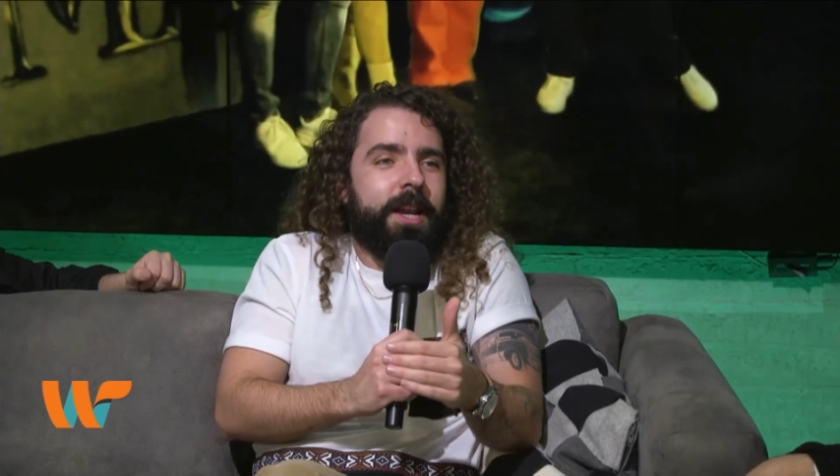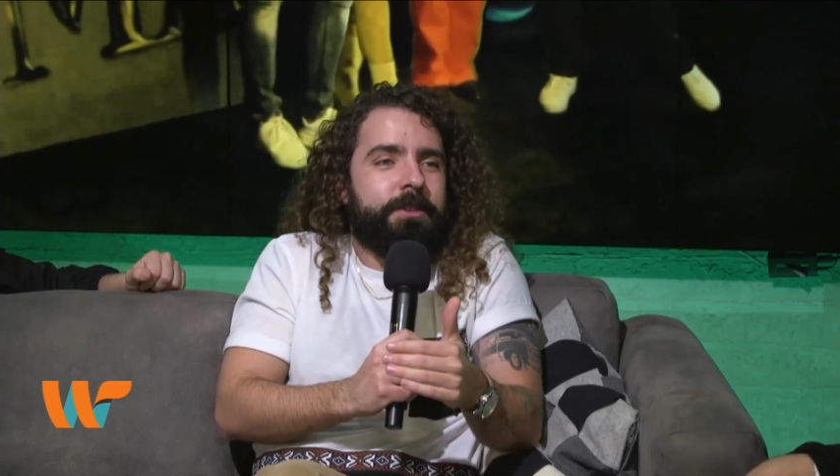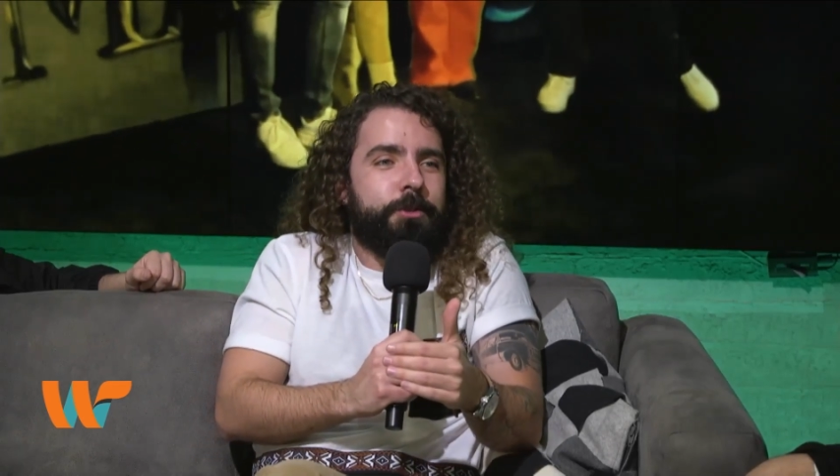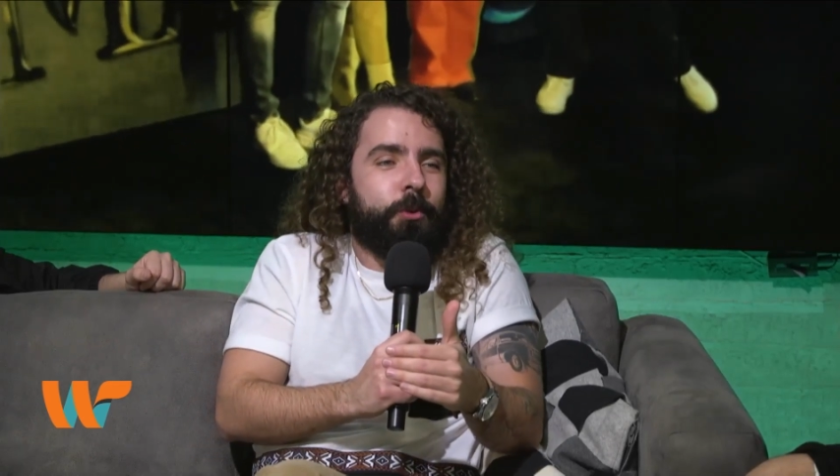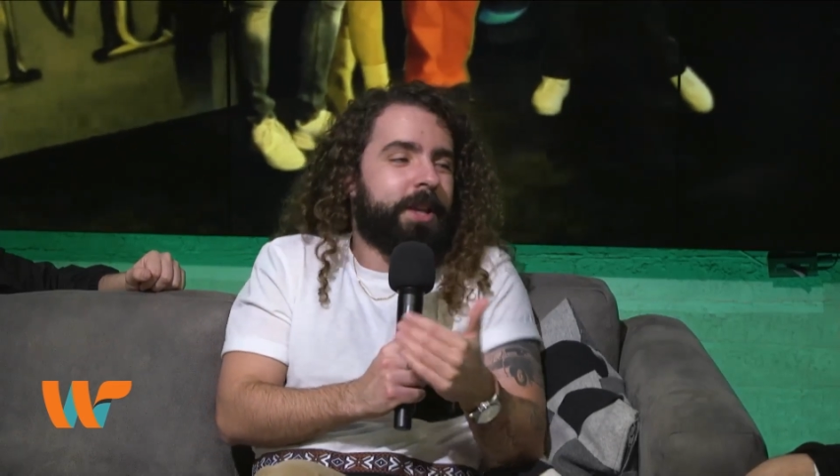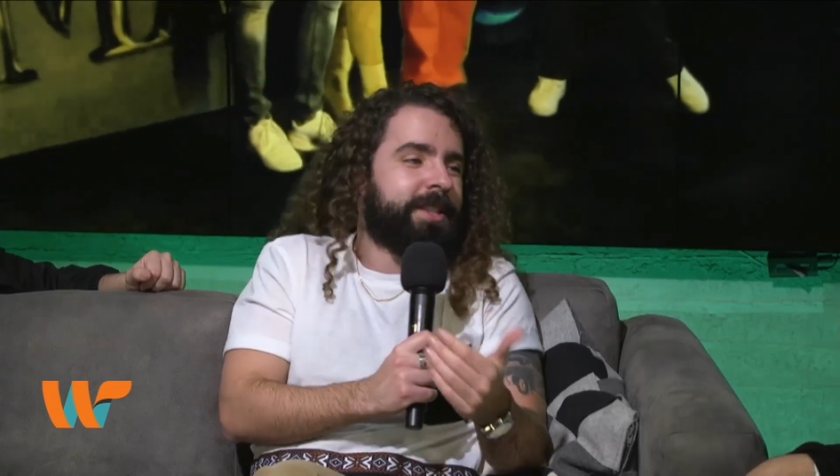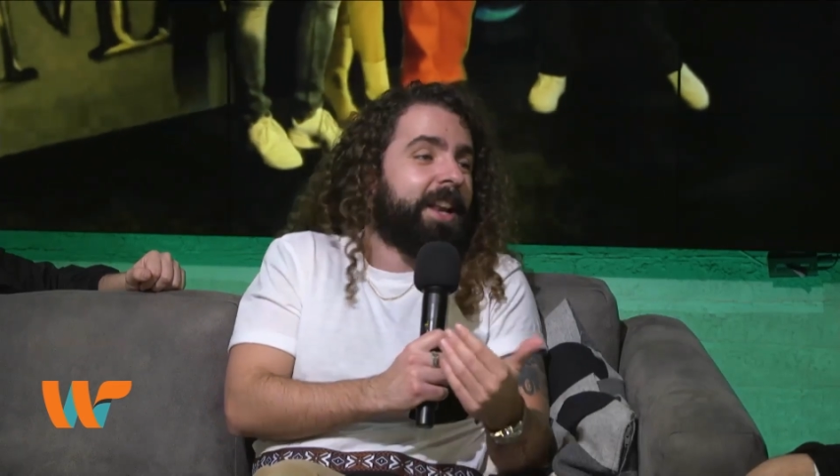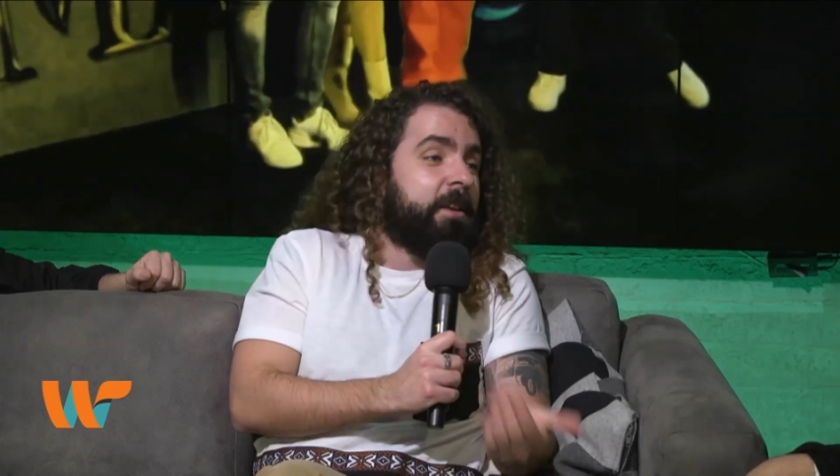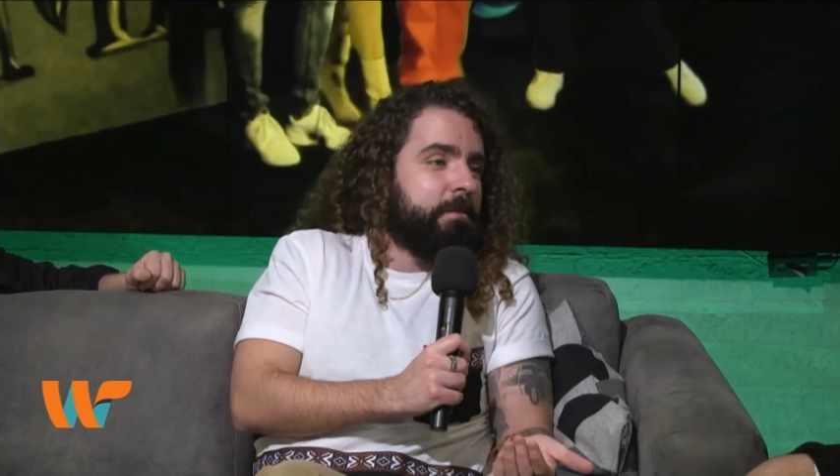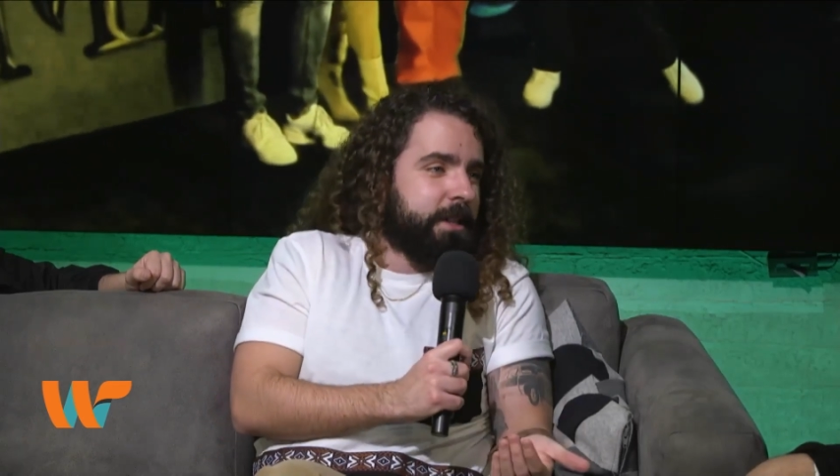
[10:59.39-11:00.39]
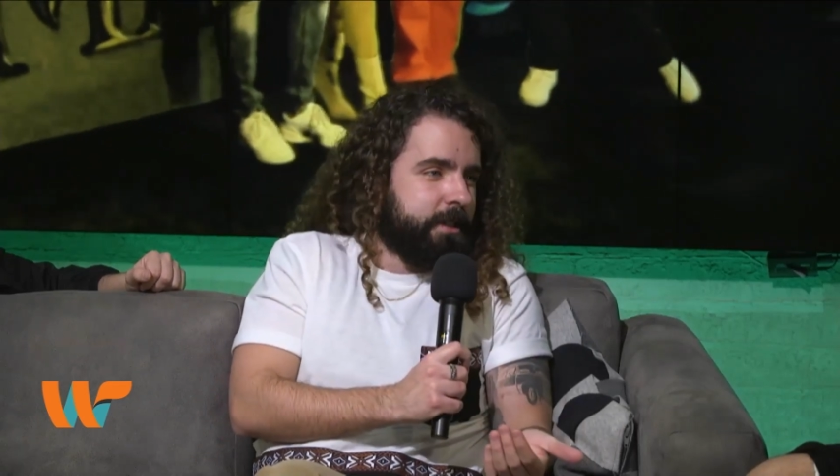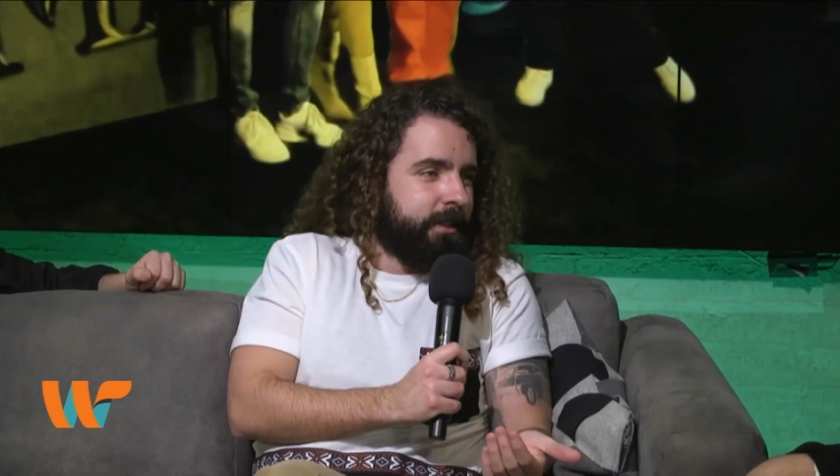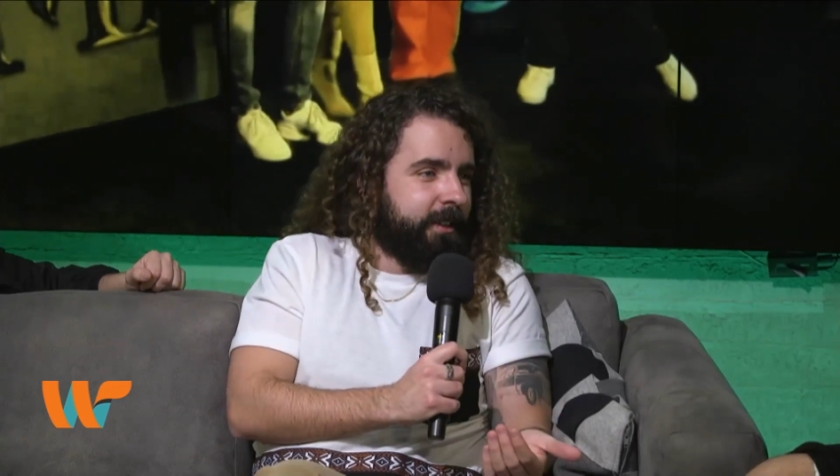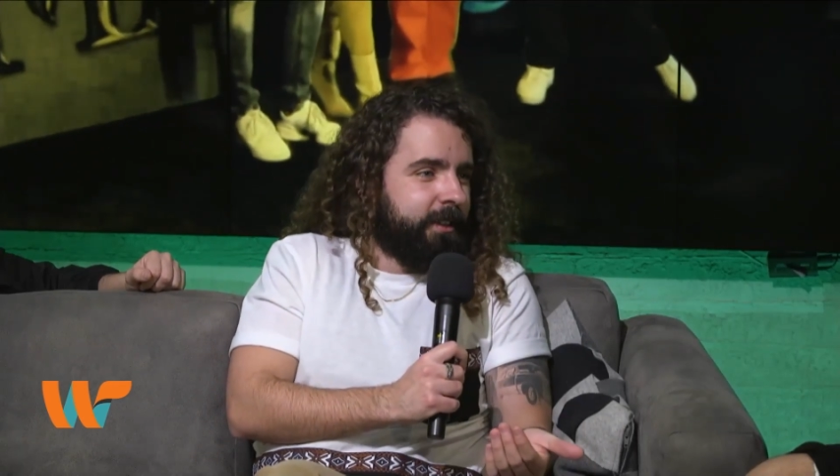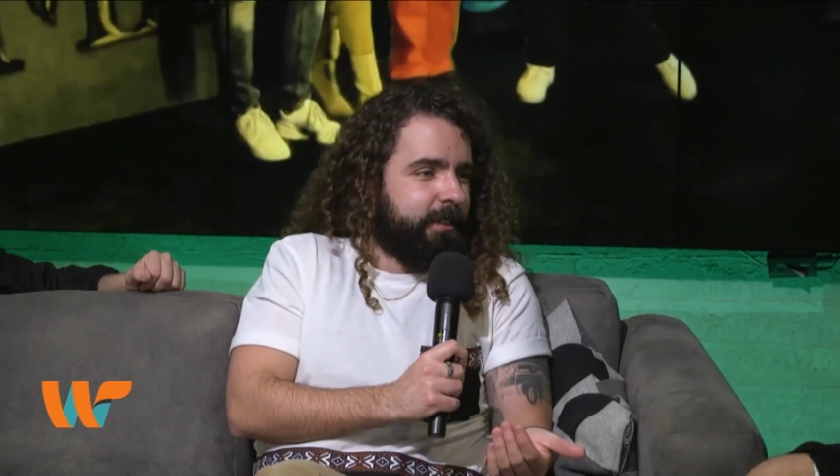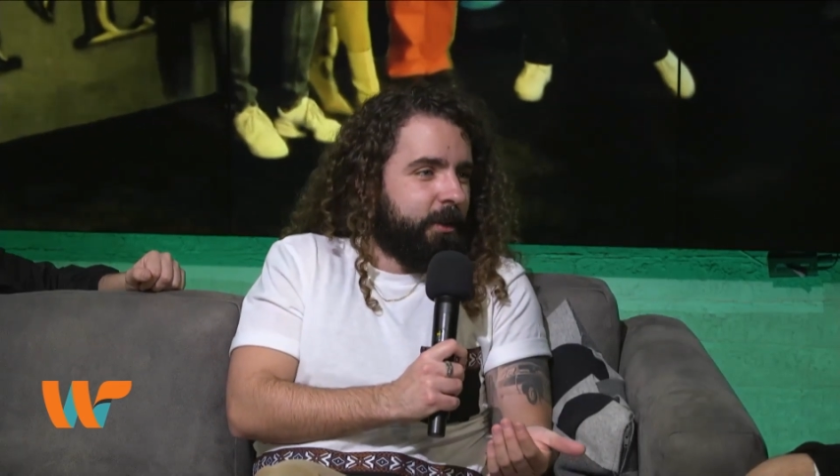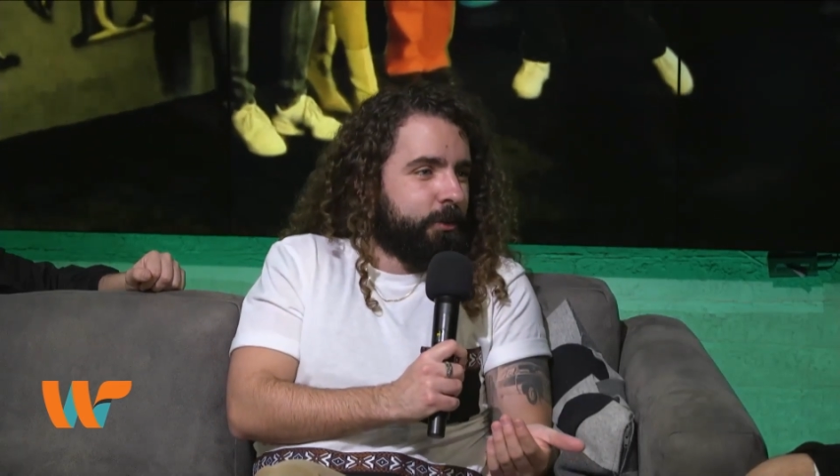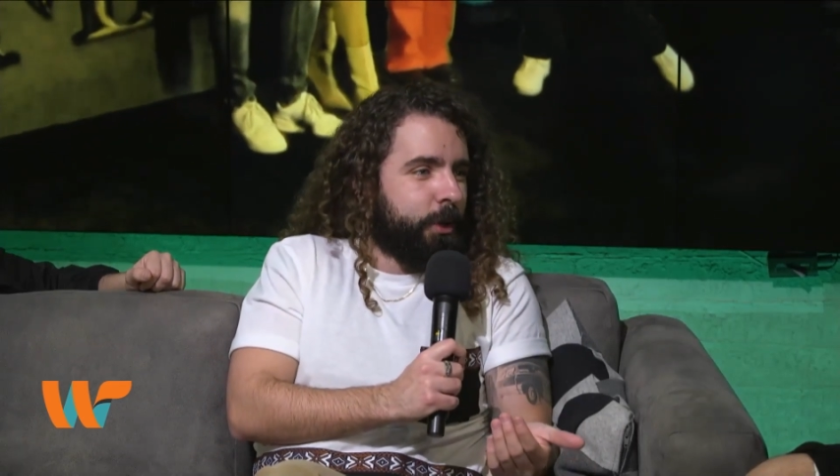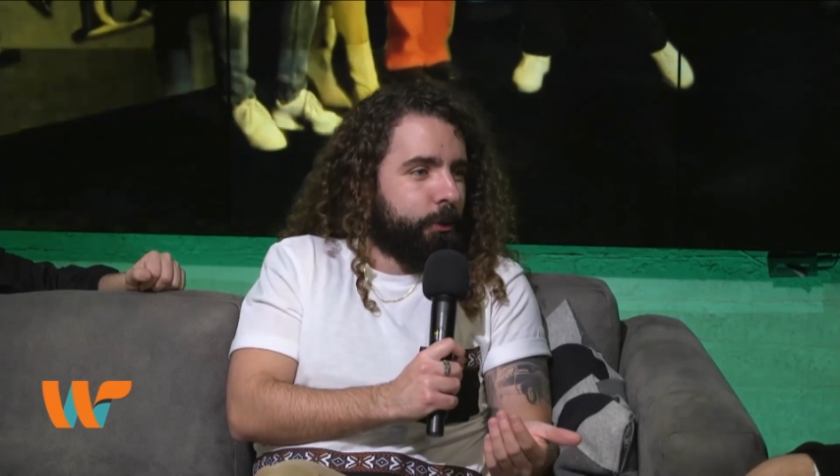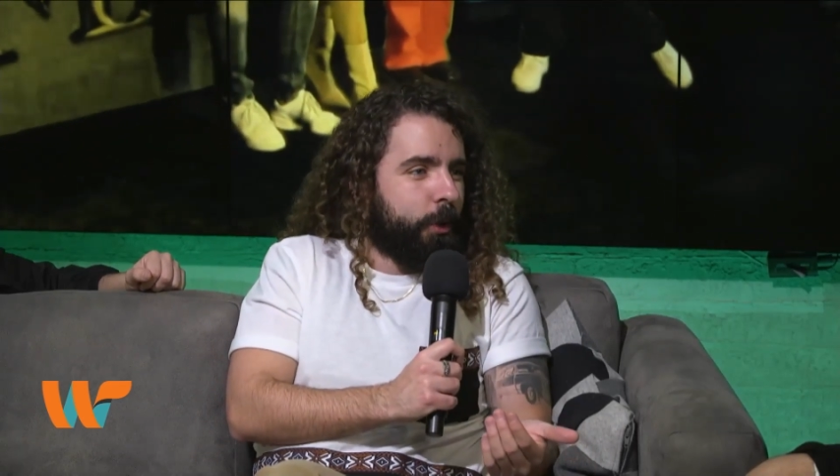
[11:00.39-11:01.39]
las historias de alguien más, ¿no?
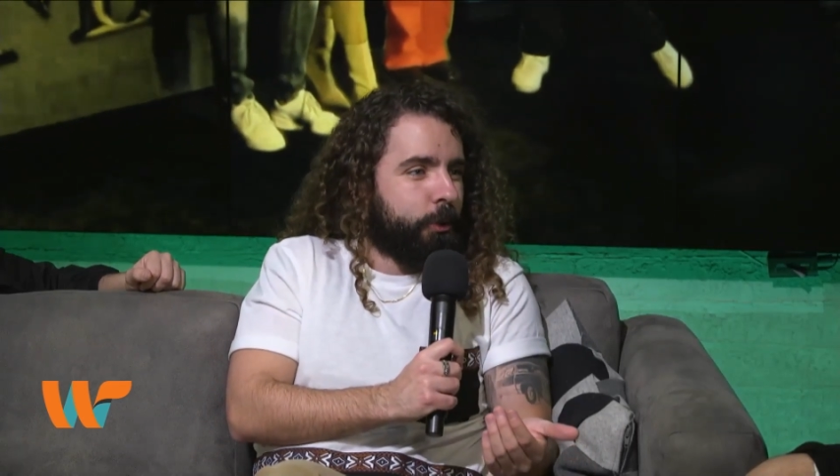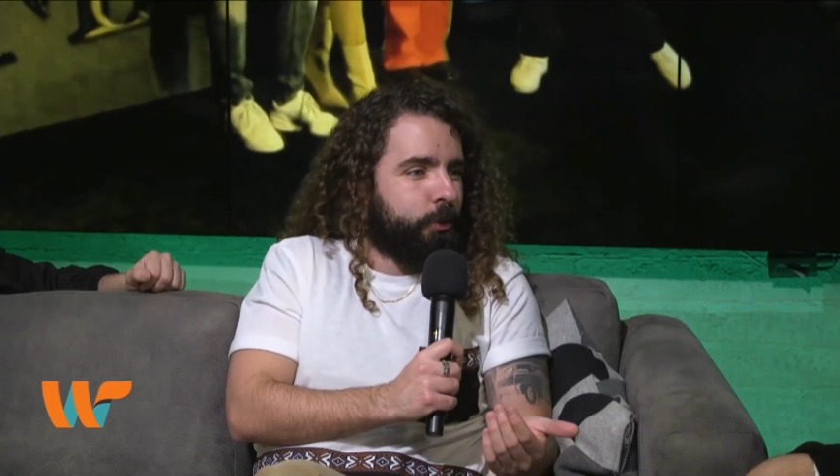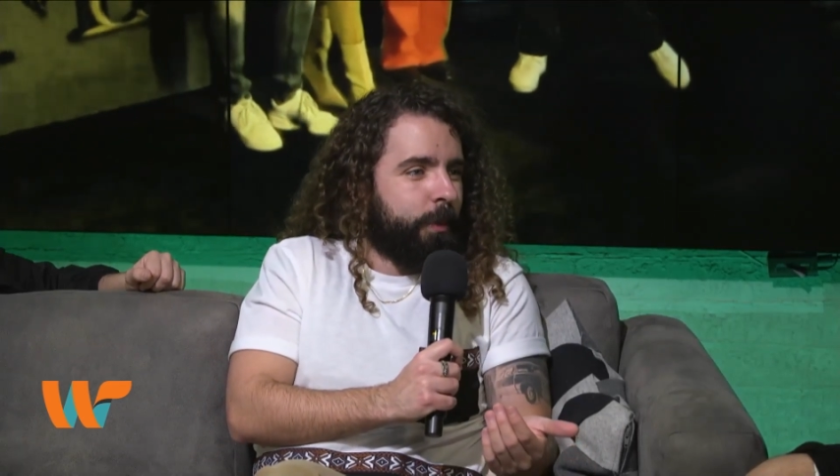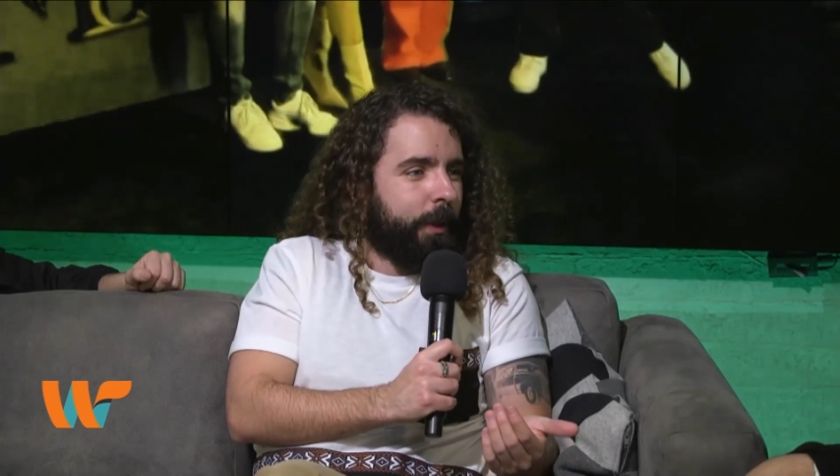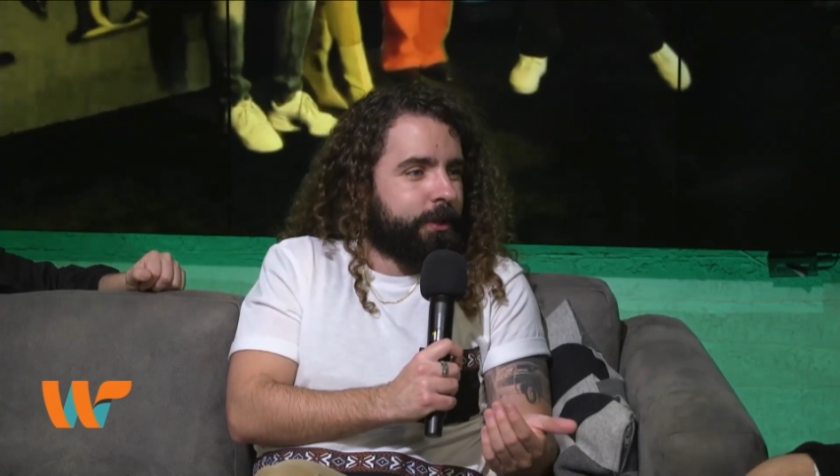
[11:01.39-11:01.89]
O sea, yo estoy acostumbrado a